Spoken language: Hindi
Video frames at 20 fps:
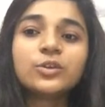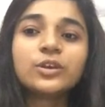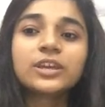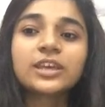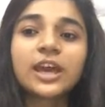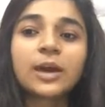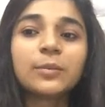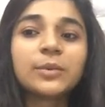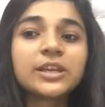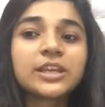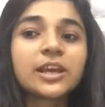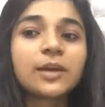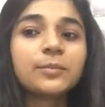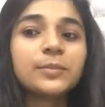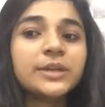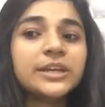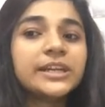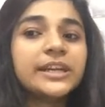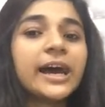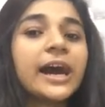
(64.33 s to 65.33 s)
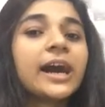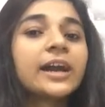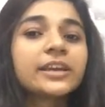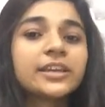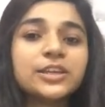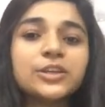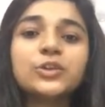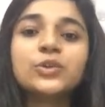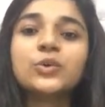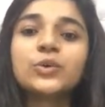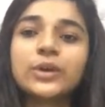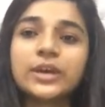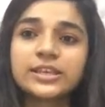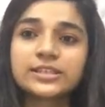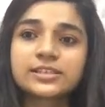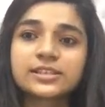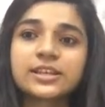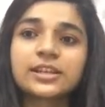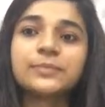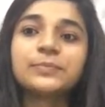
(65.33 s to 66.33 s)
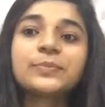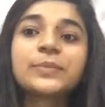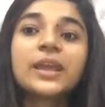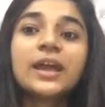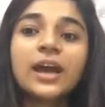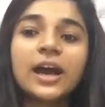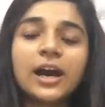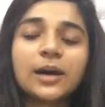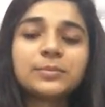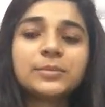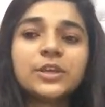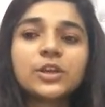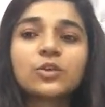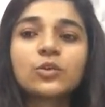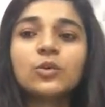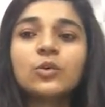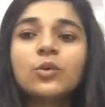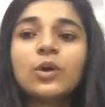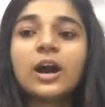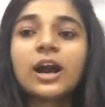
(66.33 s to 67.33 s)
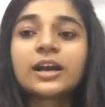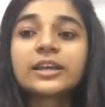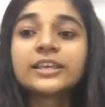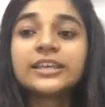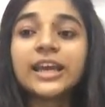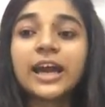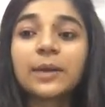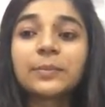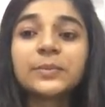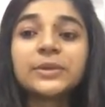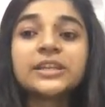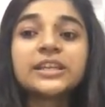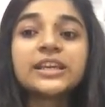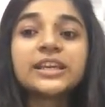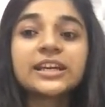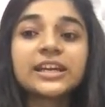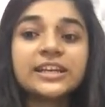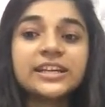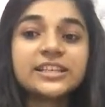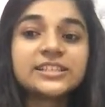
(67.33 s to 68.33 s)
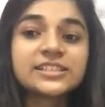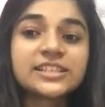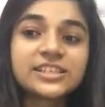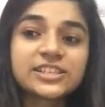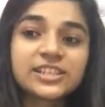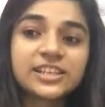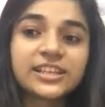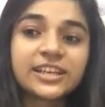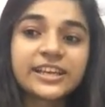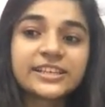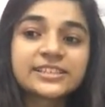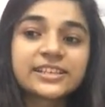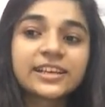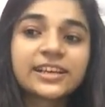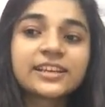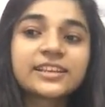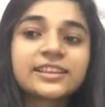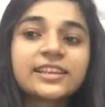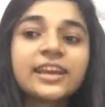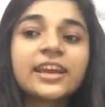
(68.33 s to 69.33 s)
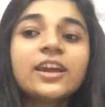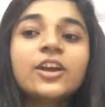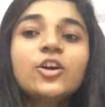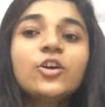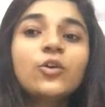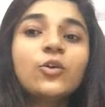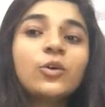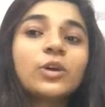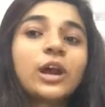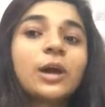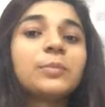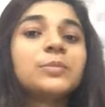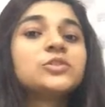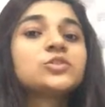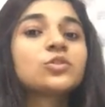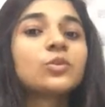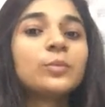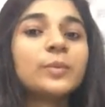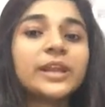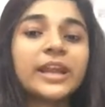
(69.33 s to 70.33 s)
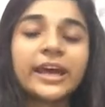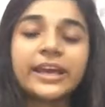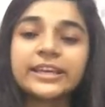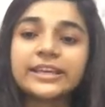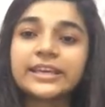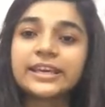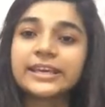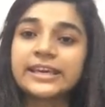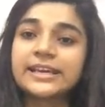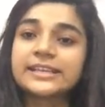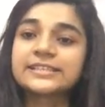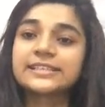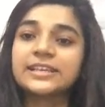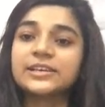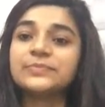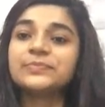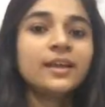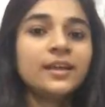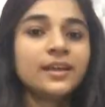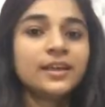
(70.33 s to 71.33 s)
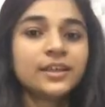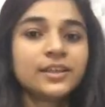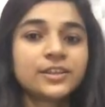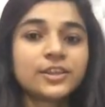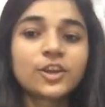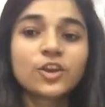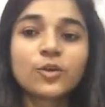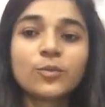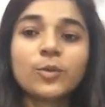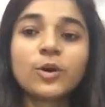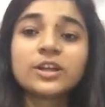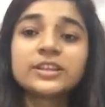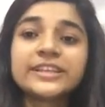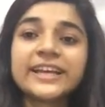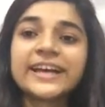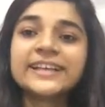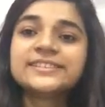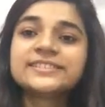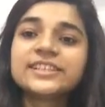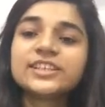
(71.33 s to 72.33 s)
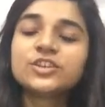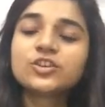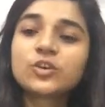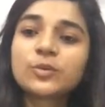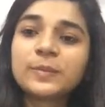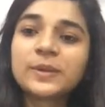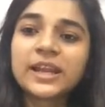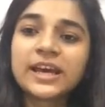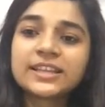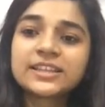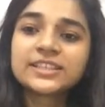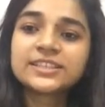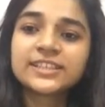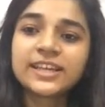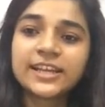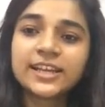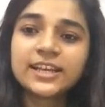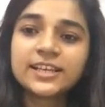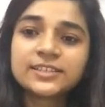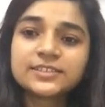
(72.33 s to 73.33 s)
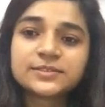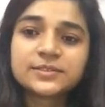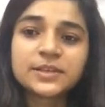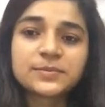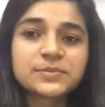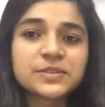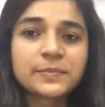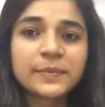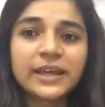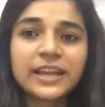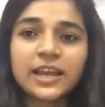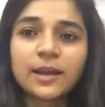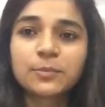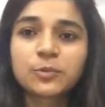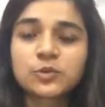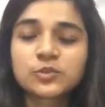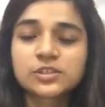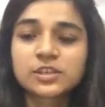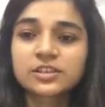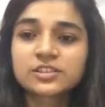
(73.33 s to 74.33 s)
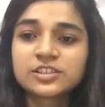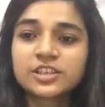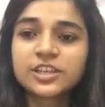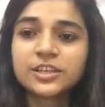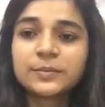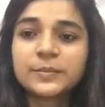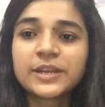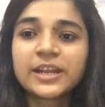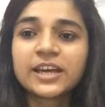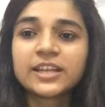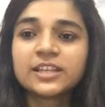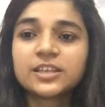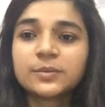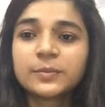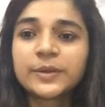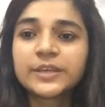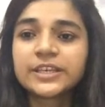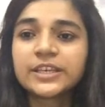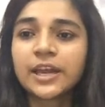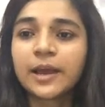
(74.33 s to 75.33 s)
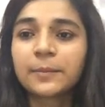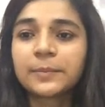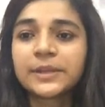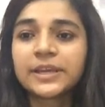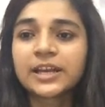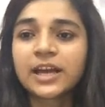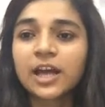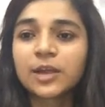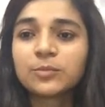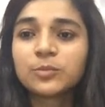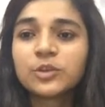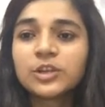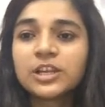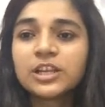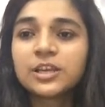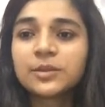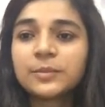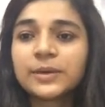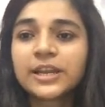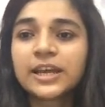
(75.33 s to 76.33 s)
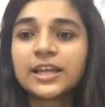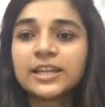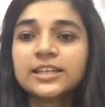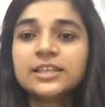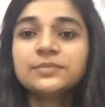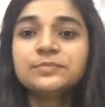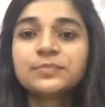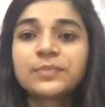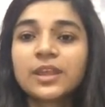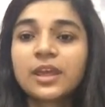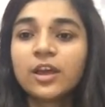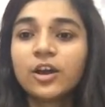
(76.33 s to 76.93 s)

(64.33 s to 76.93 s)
तो ये क्या बन गया बीटा कीटो एस्टर अब देखो कि आप इनकी कंडेंसेशन कैसे करते हैं और आप इसको बनाएंगे कैसे देखो बहुत ध्यान से इनको बनाते जाना सबसे पहले आपको स्ट्रक्चर ही बनानी है वही आपने कार्बोनिल की बना ली